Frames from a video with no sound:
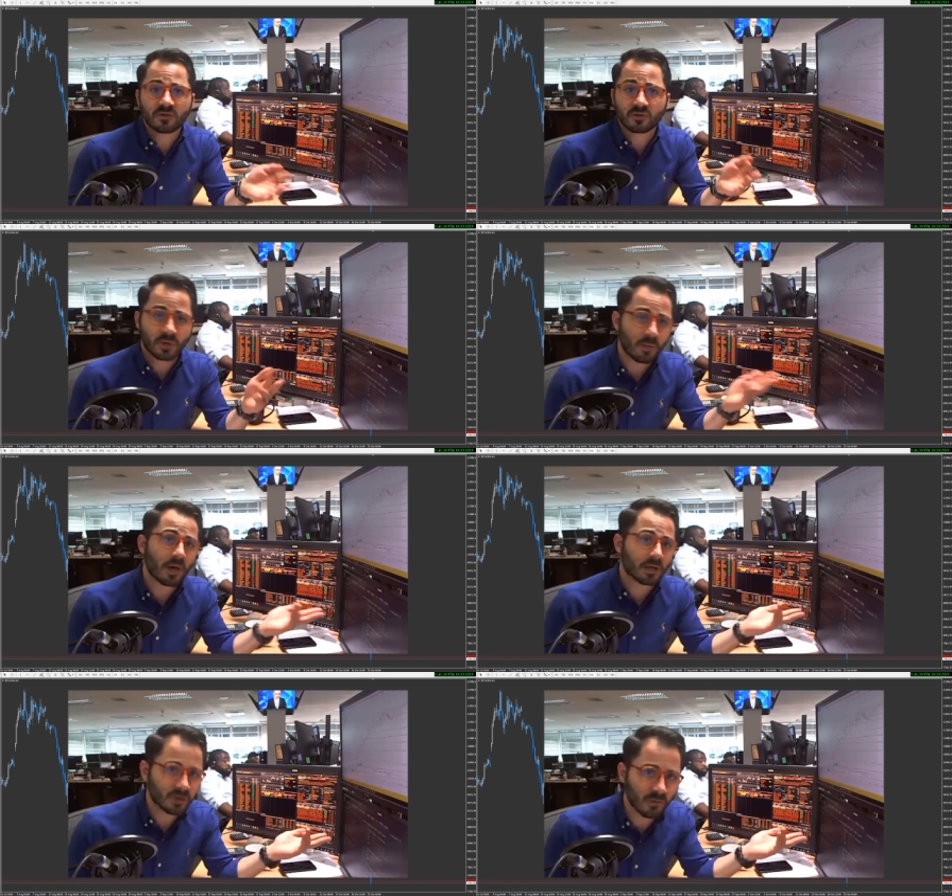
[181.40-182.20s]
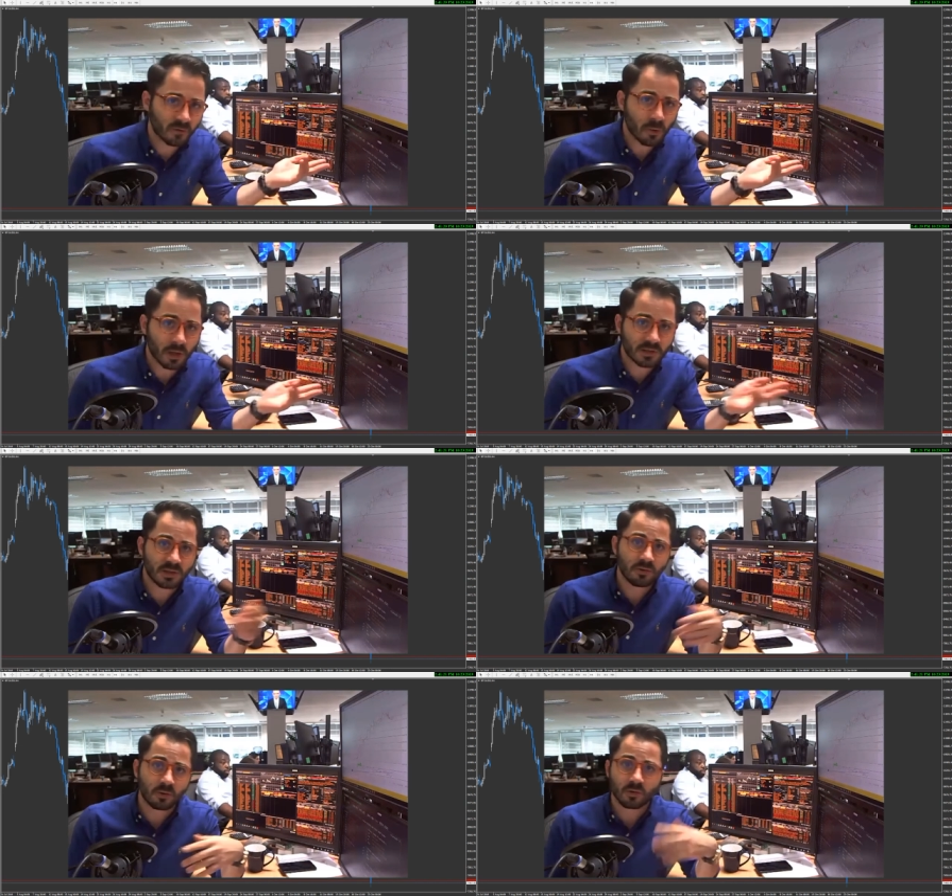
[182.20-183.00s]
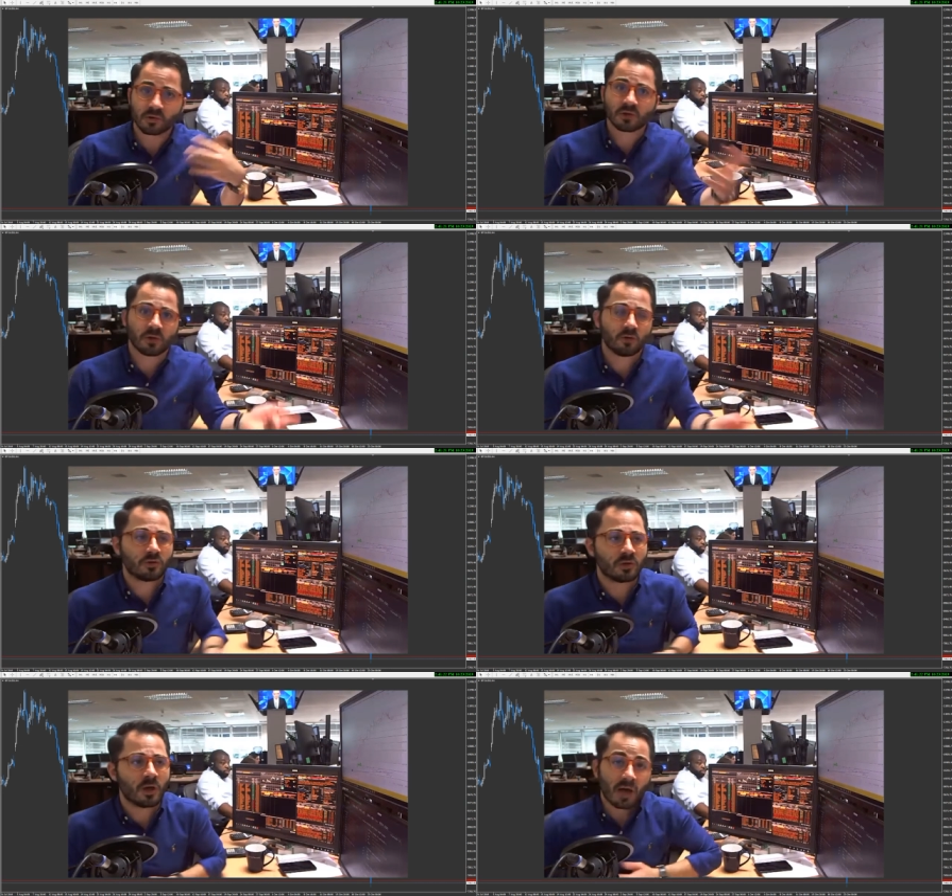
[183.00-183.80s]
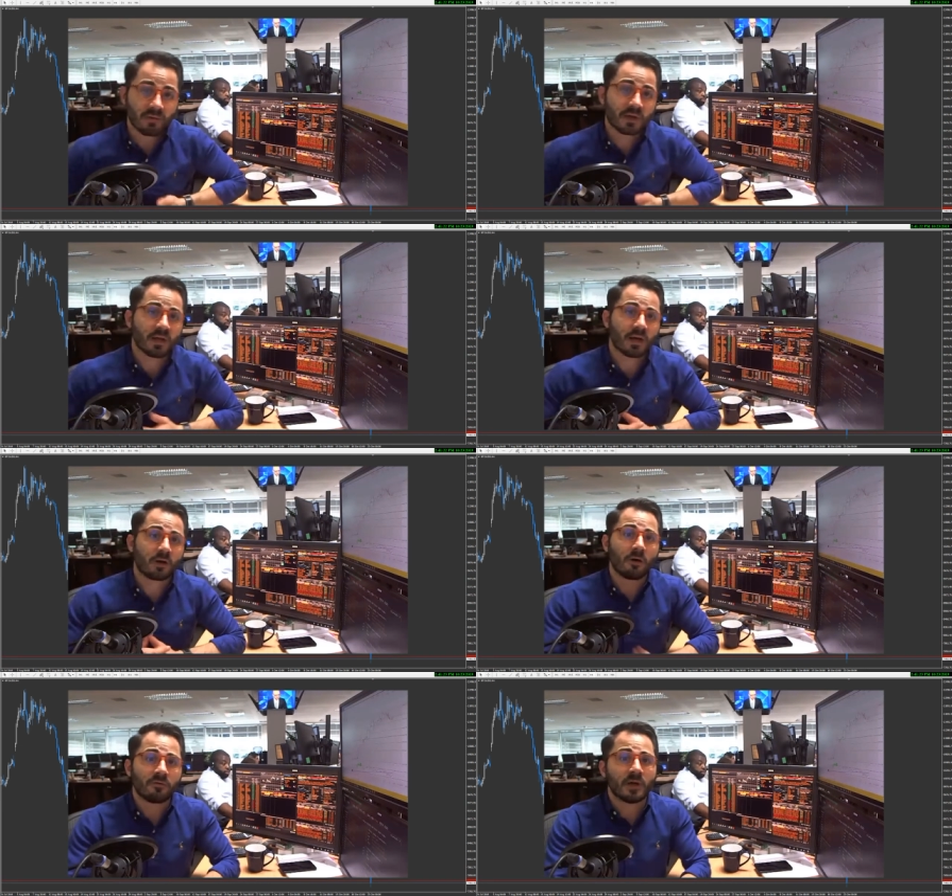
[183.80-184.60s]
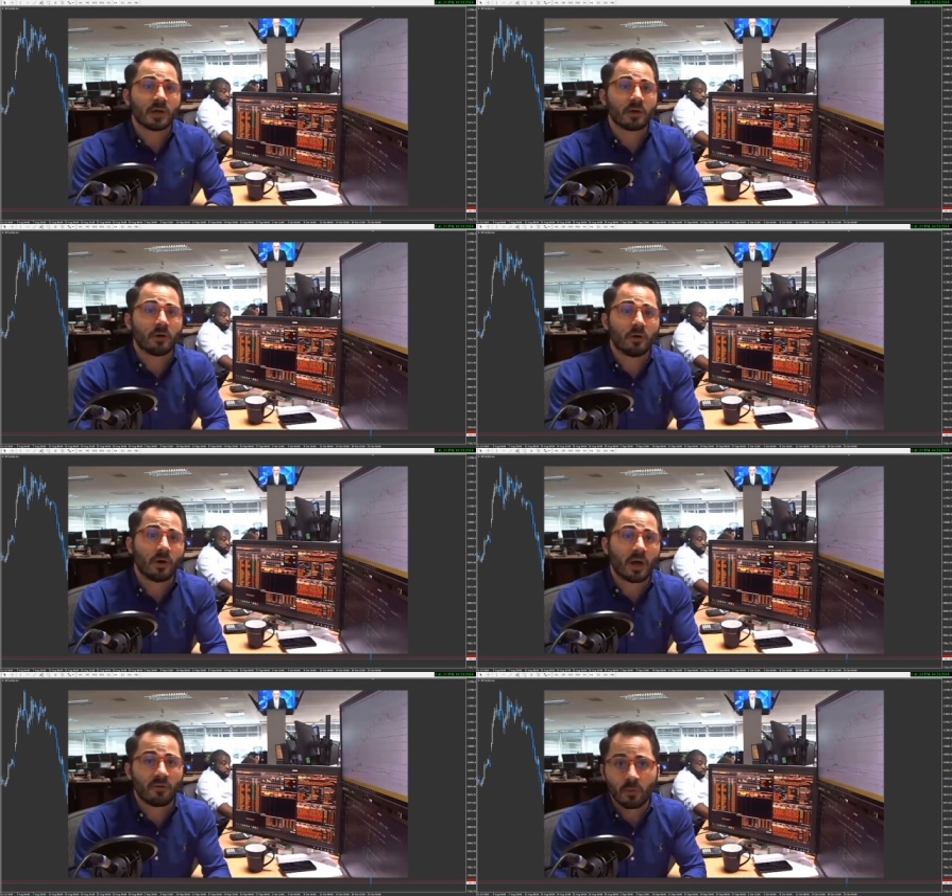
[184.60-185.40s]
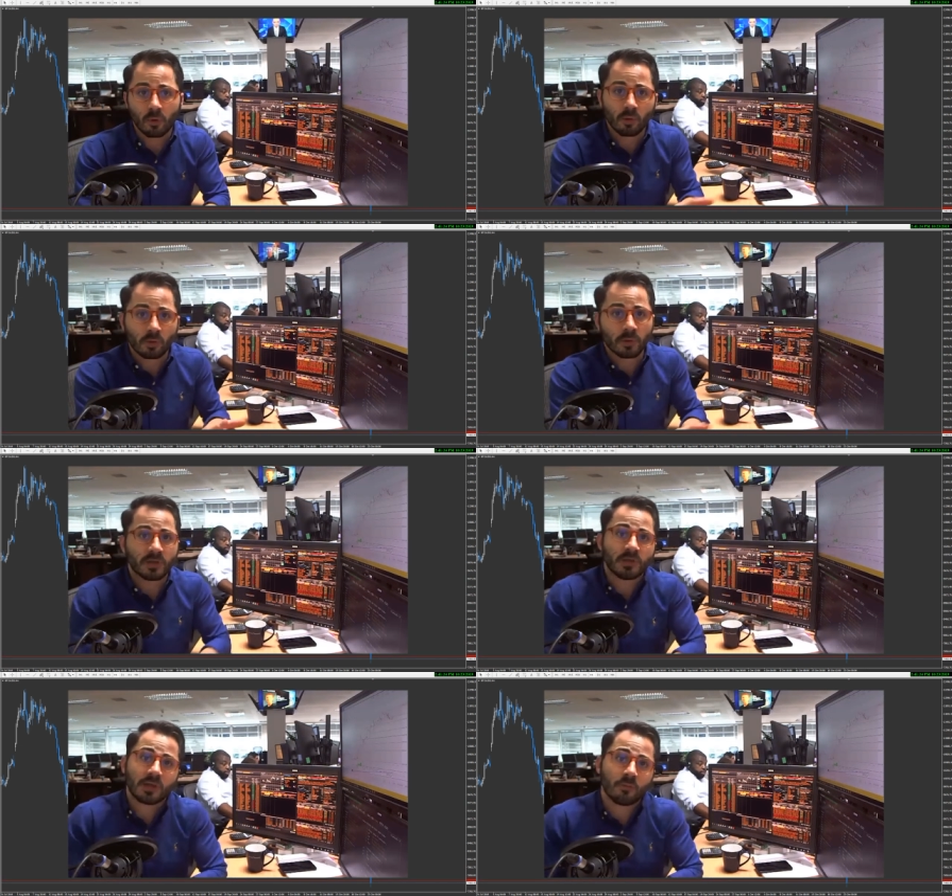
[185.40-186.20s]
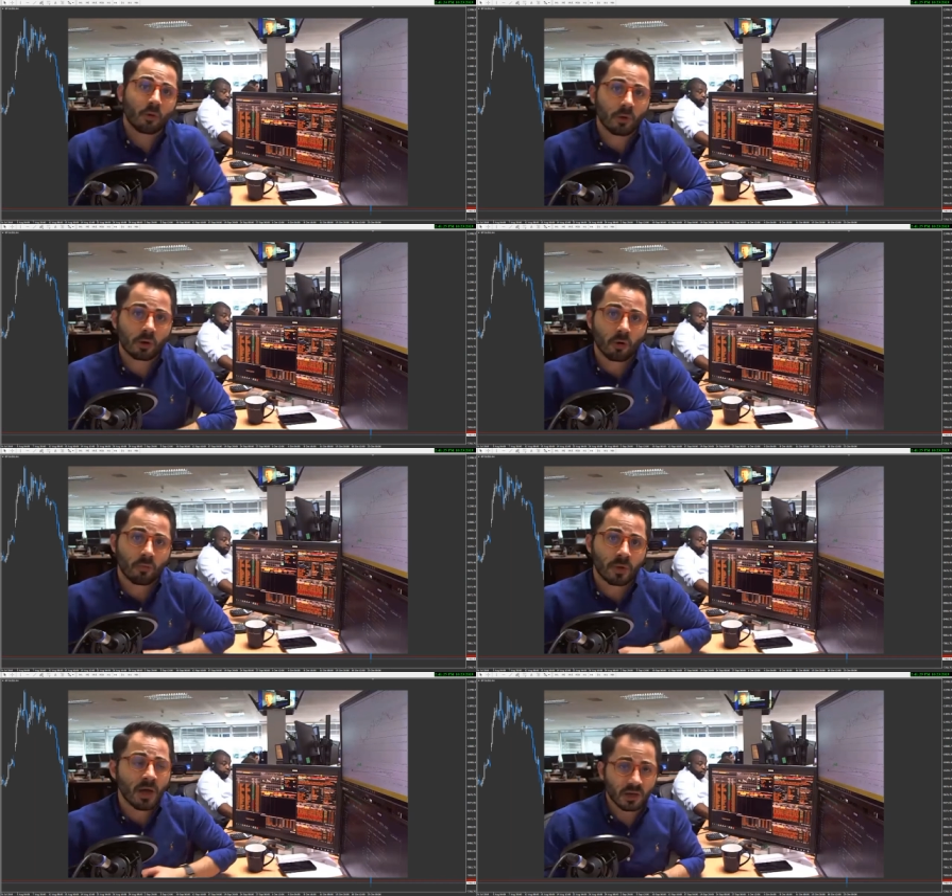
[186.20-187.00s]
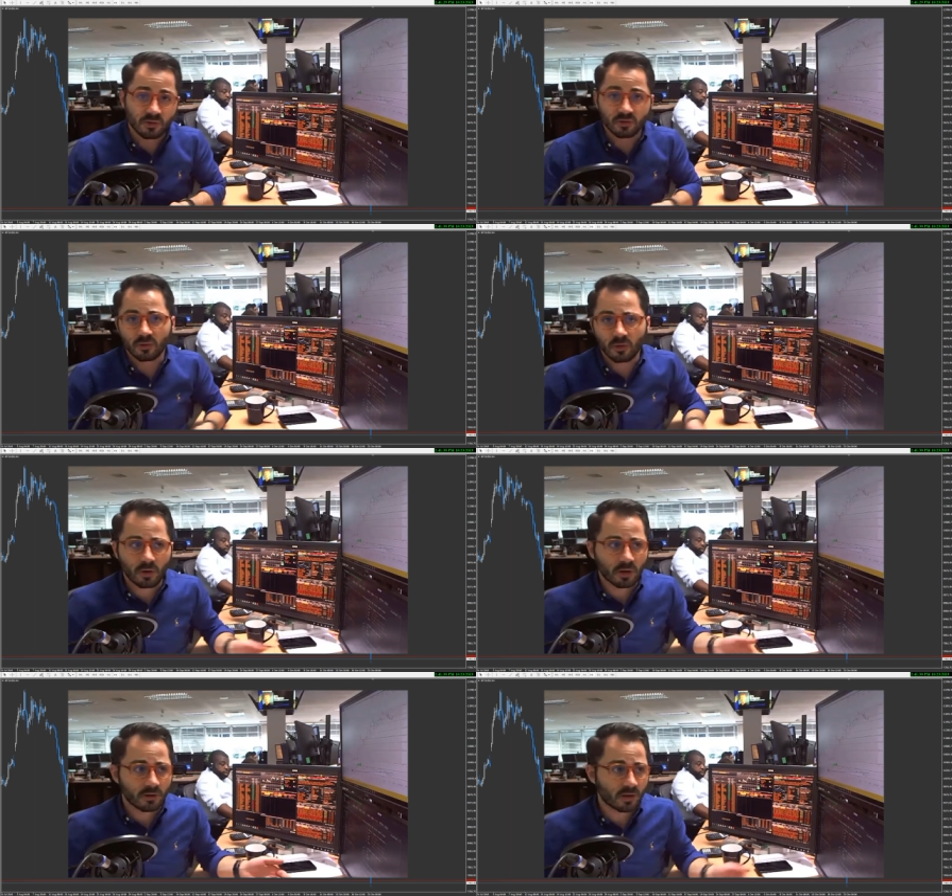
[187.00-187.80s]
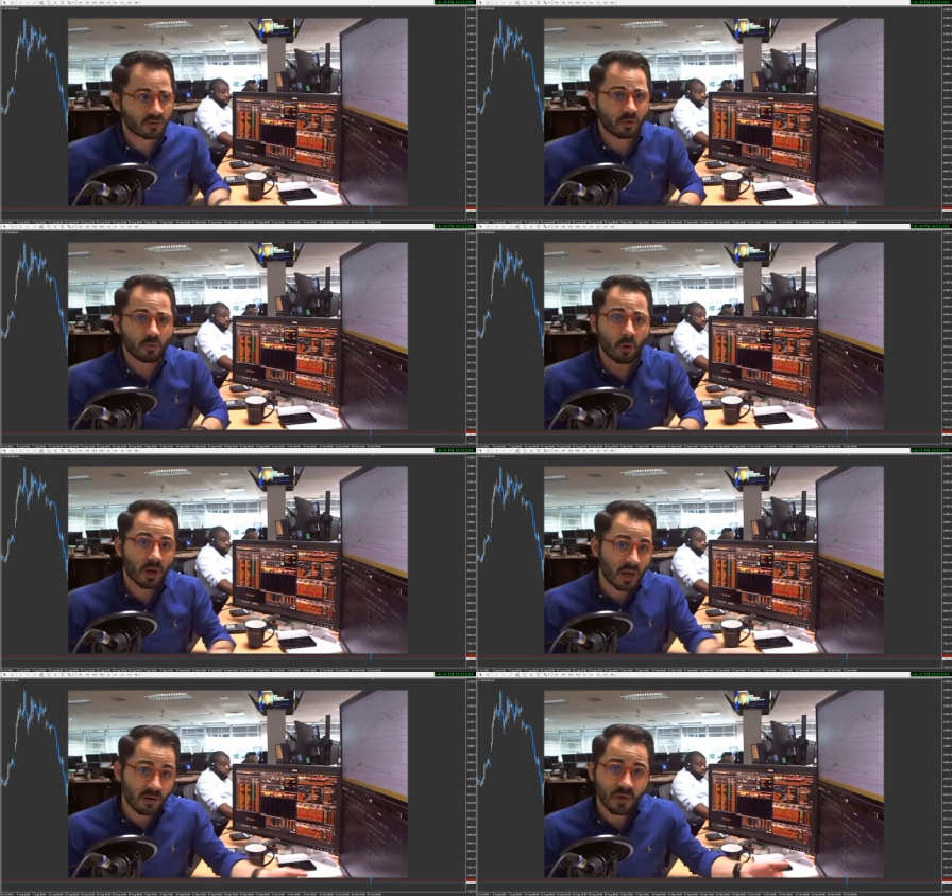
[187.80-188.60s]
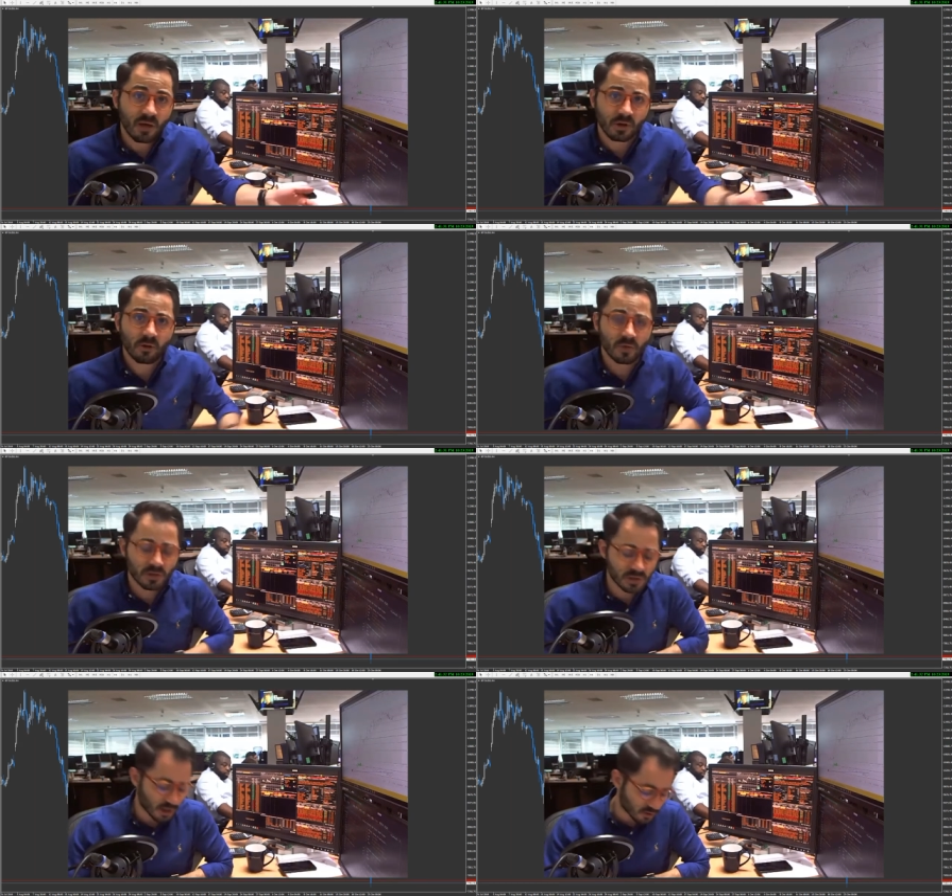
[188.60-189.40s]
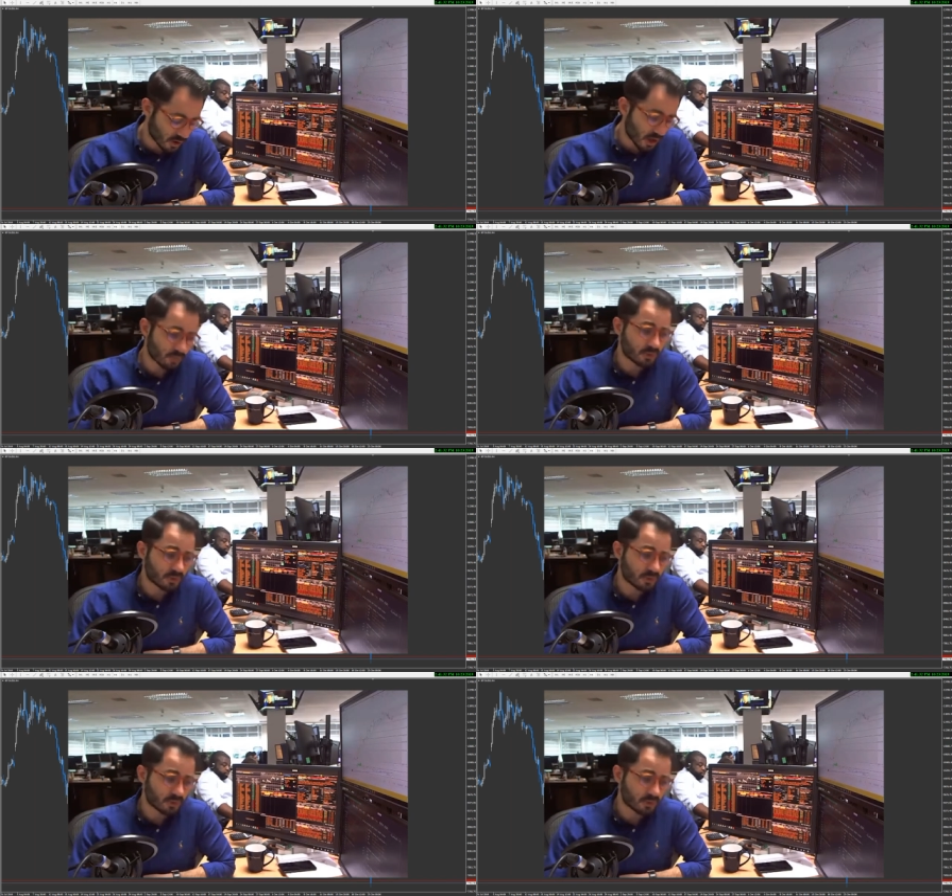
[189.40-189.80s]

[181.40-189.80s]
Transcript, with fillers: ce qu'on appelle un soft Brexit, donc une sortie en douceur avec un accord FAIR euh, à la fois pour le bloc britannique et pour le bloc européen ah, se sont résolument élevés avec le vote d'hier soir,